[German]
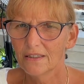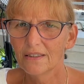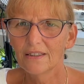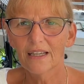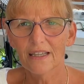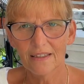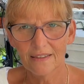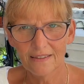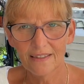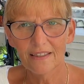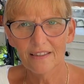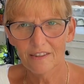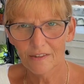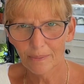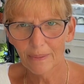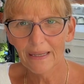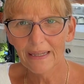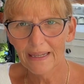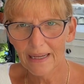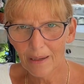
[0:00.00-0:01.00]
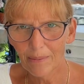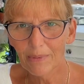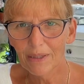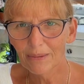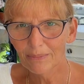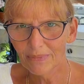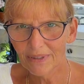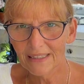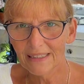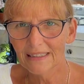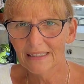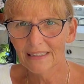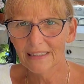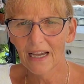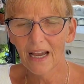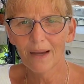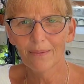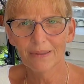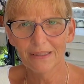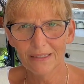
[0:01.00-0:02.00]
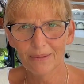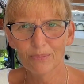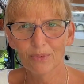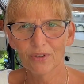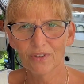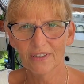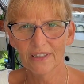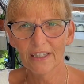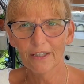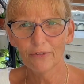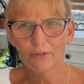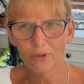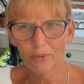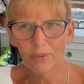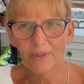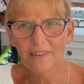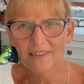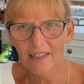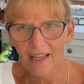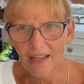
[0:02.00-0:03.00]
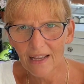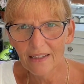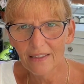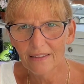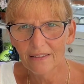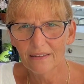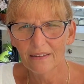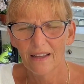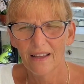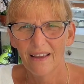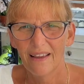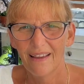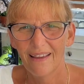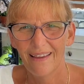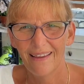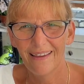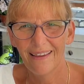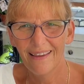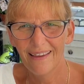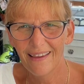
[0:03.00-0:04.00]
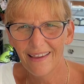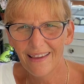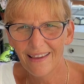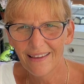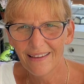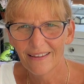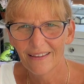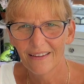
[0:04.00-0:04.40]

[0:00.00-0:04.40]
da ist jetzt zwar ein Hammam drin, aber die müssen dafür bezahlen. Hä?